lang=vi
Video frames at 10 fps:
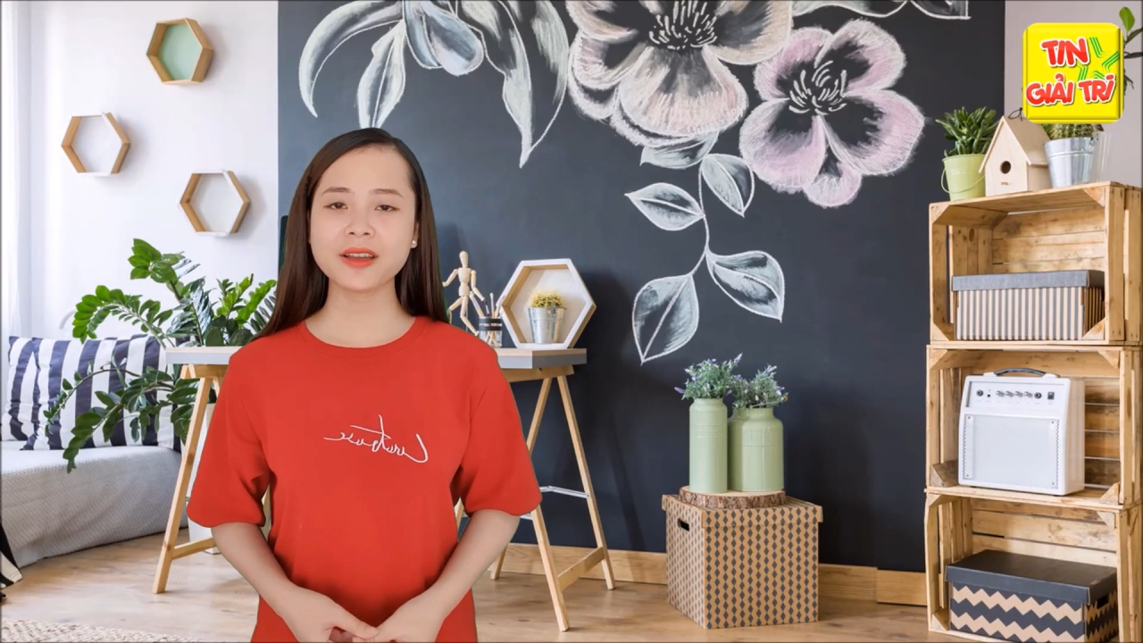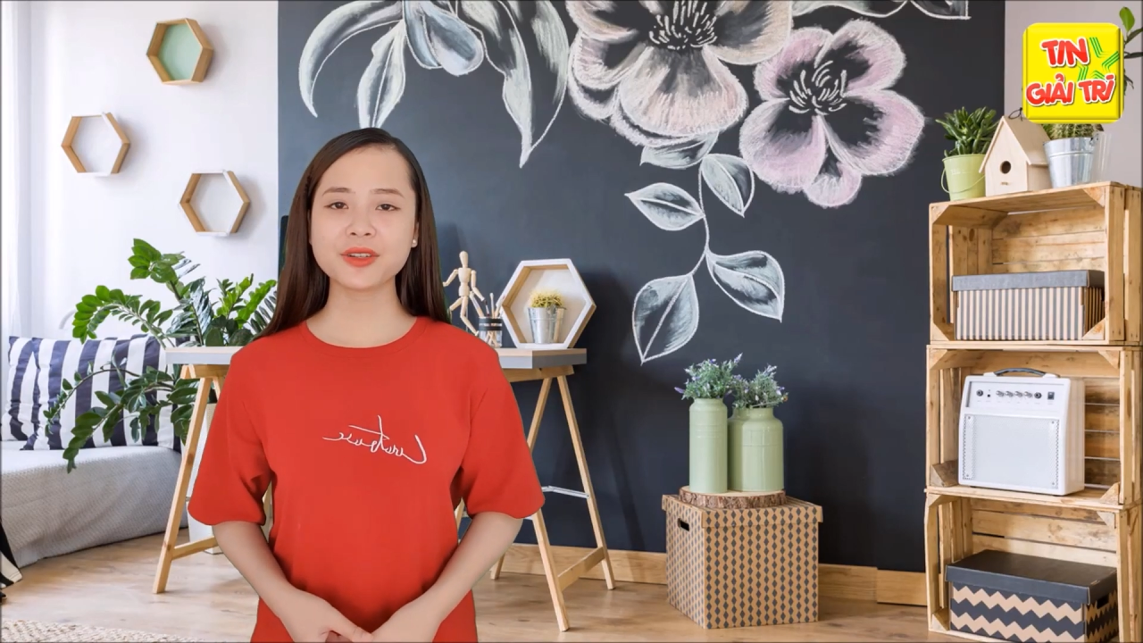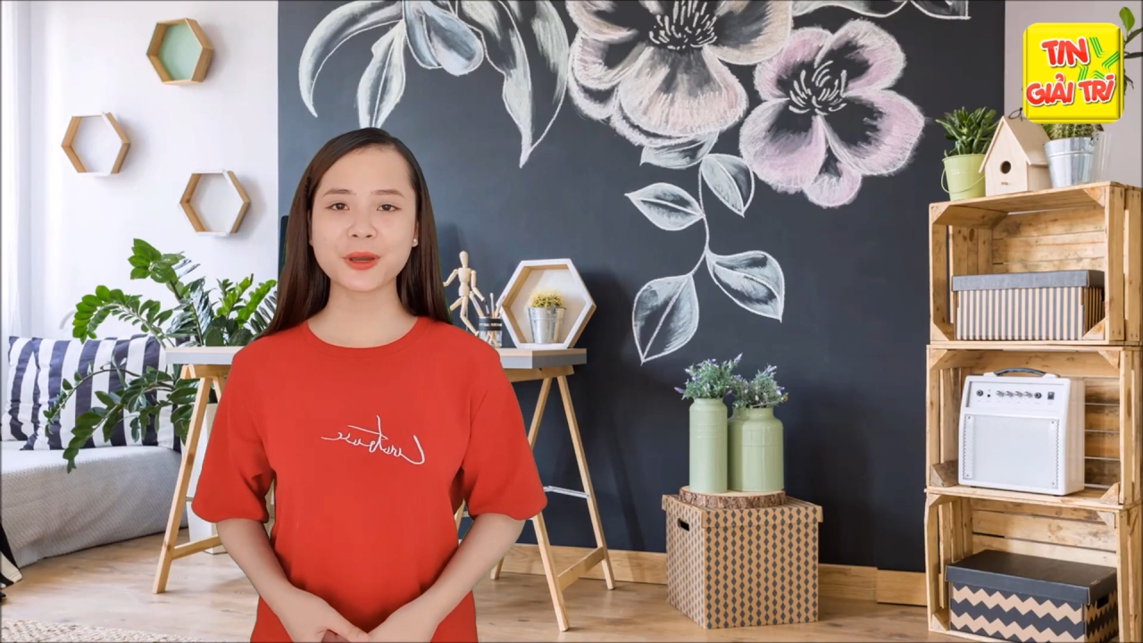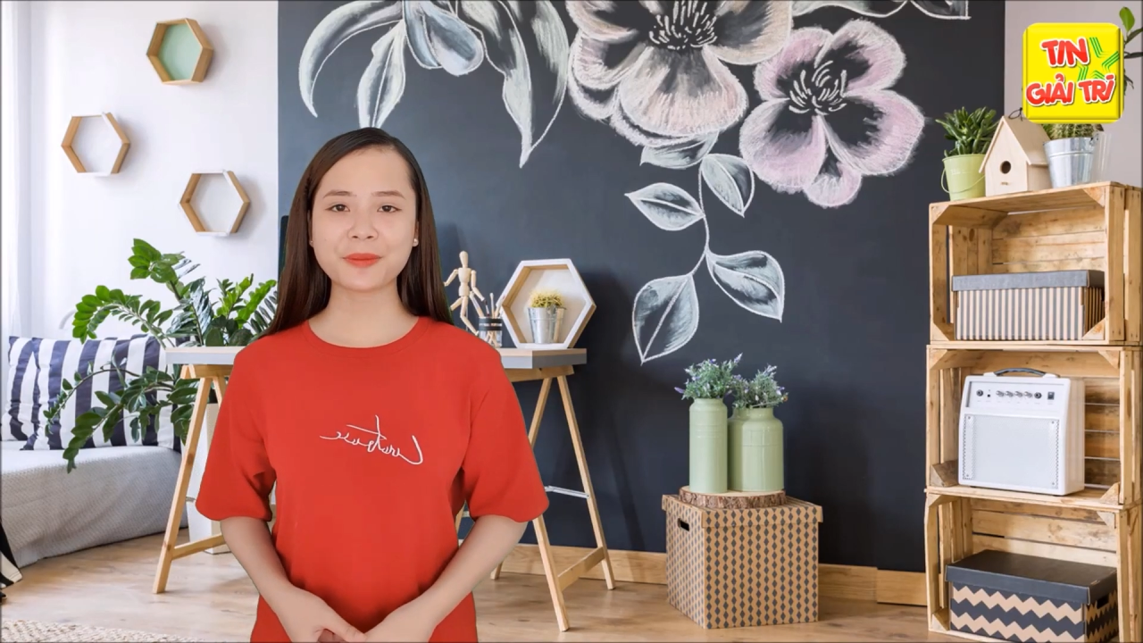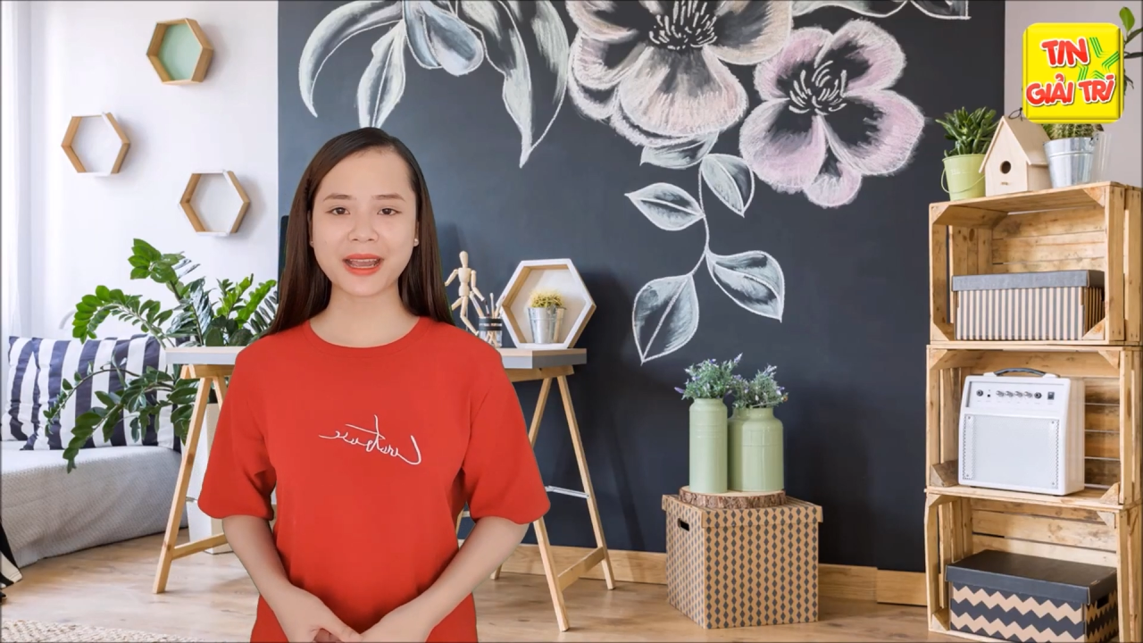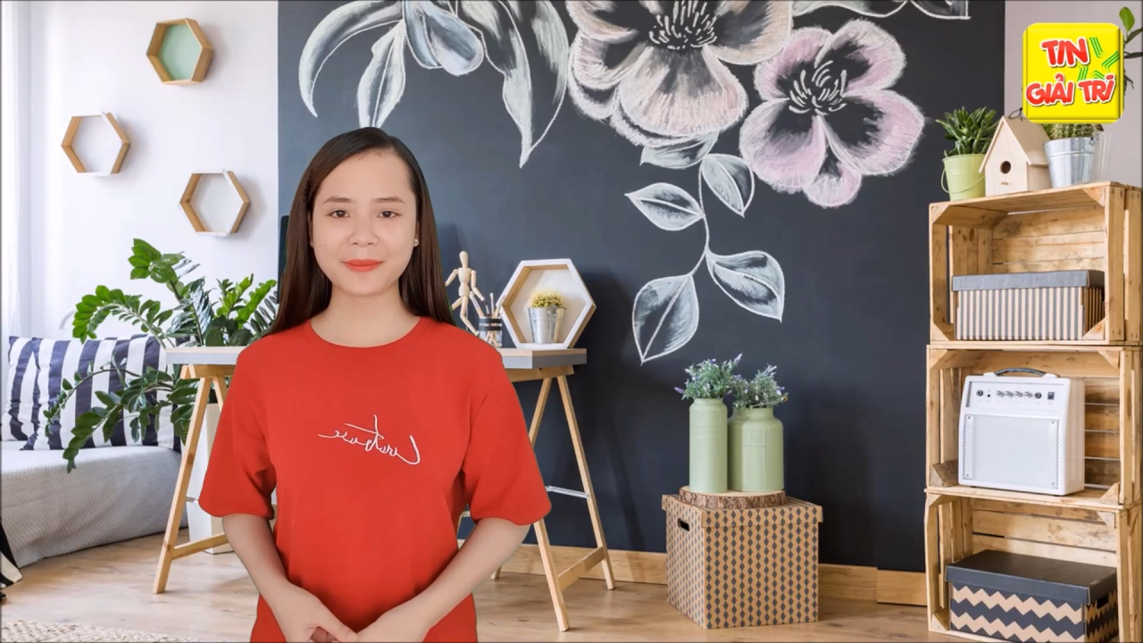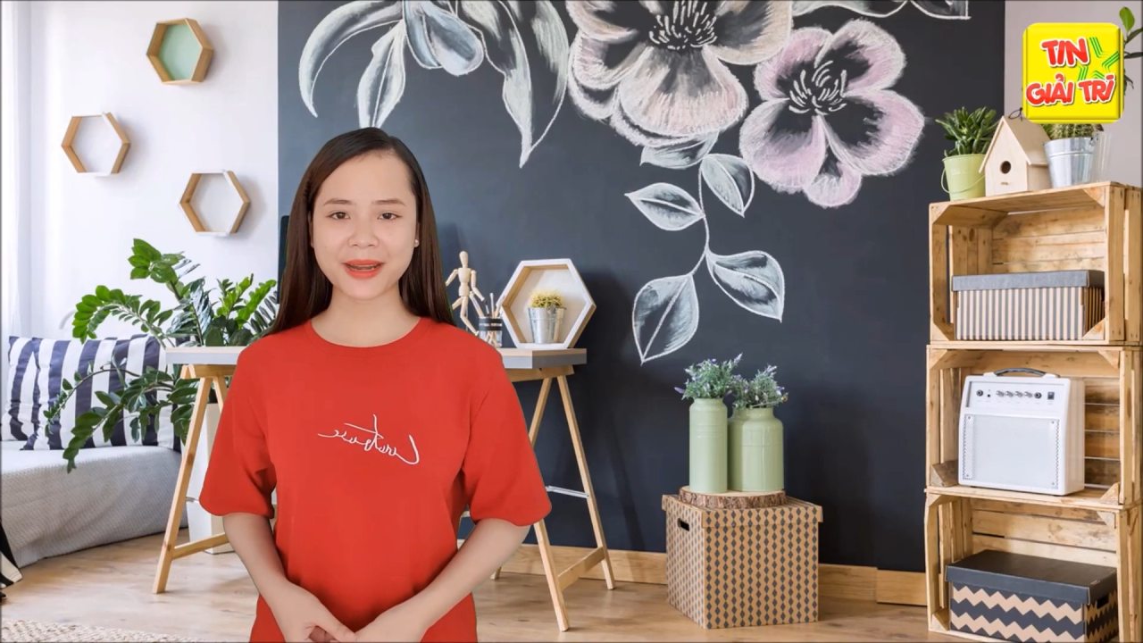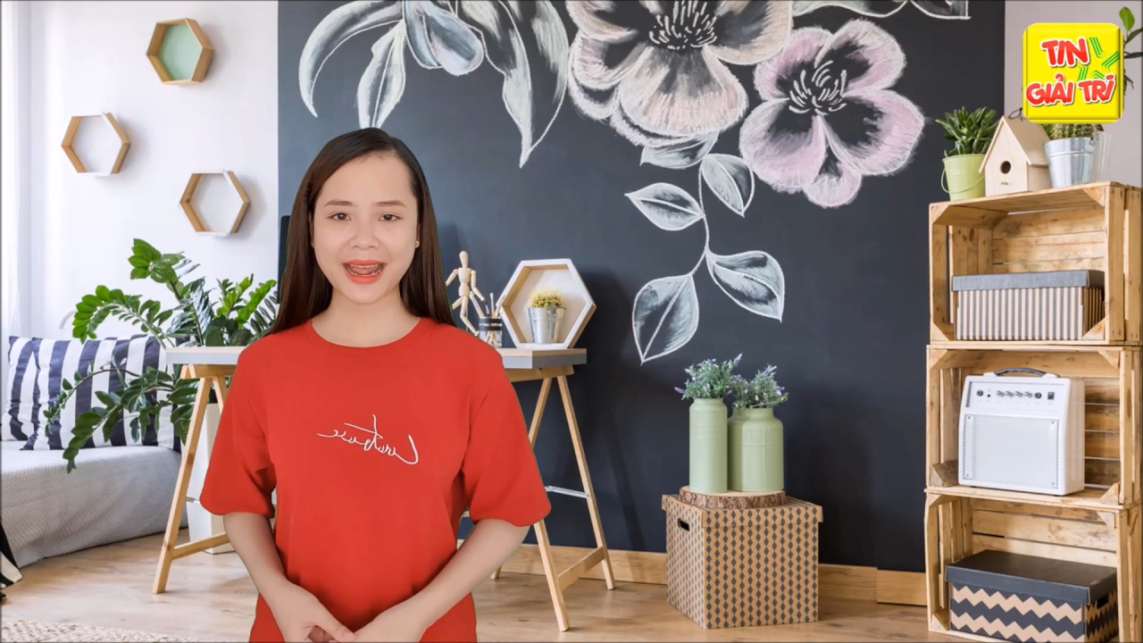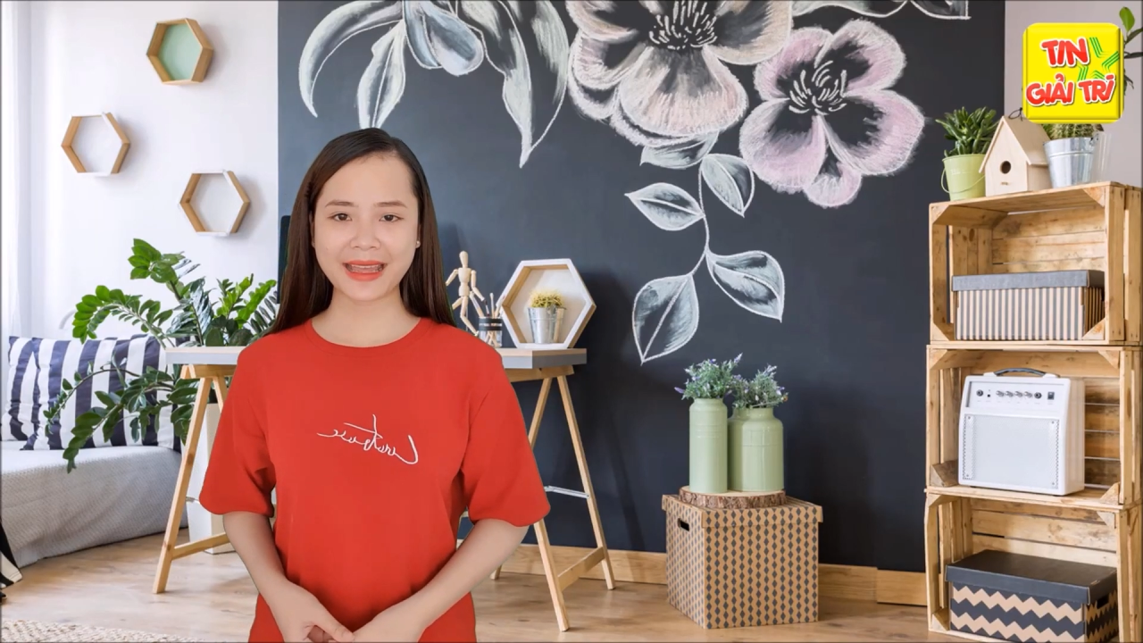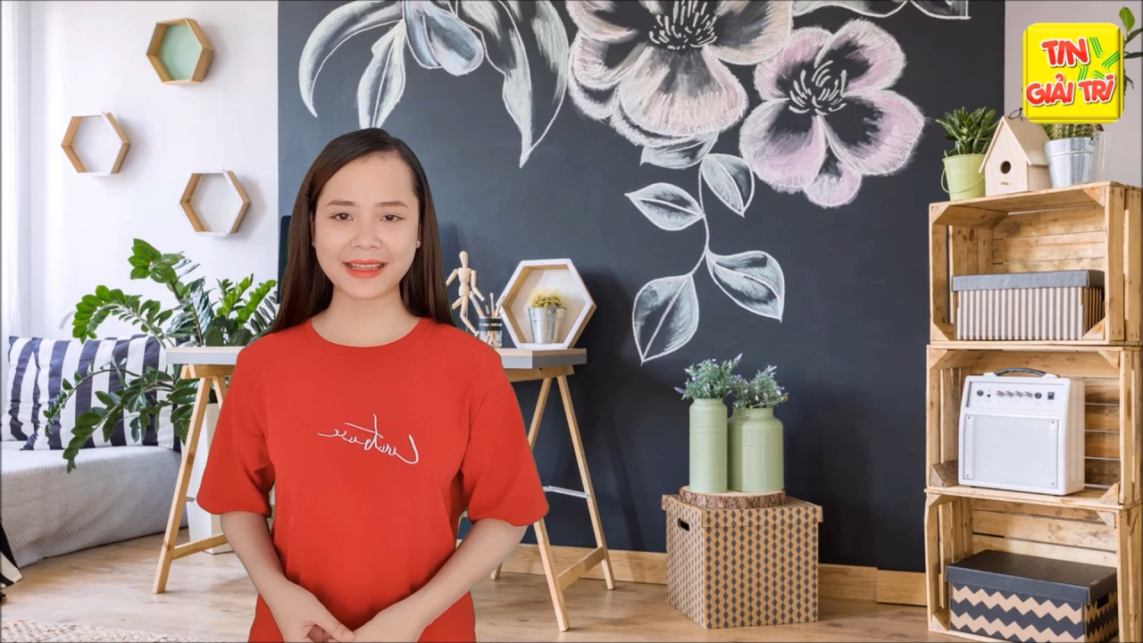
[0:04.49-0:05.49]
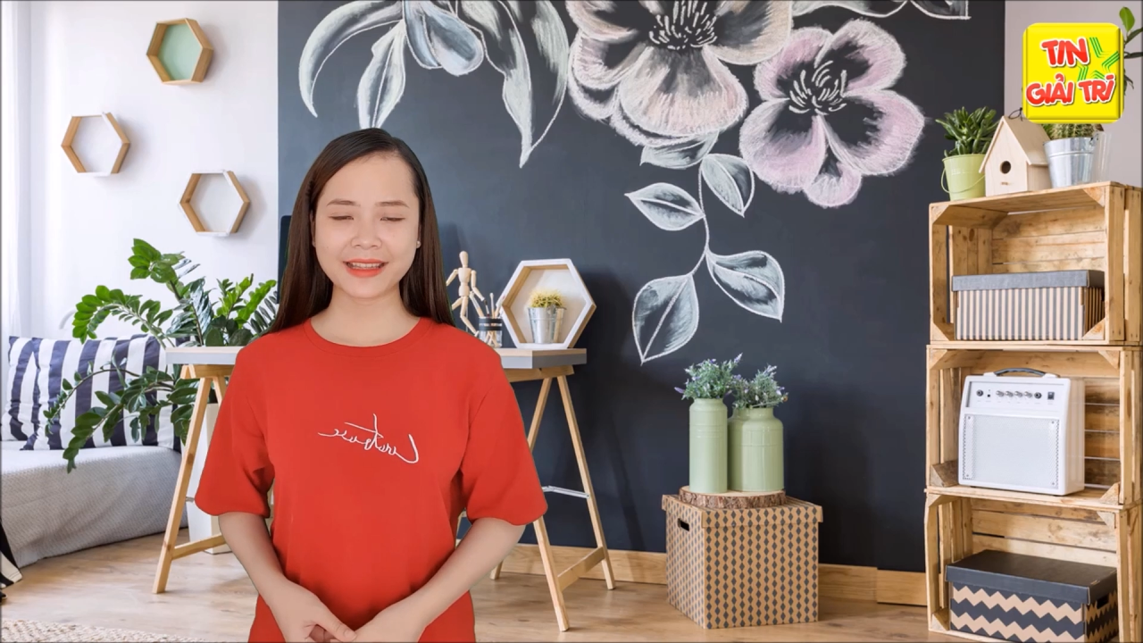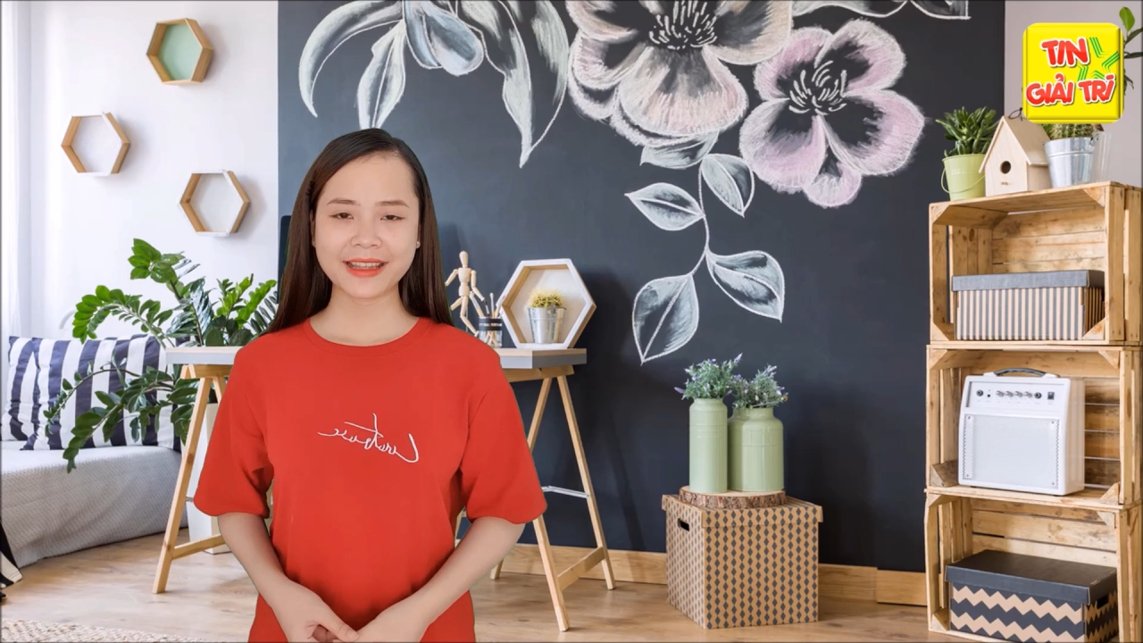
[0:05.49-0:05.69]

nhất trong ngày hôm nay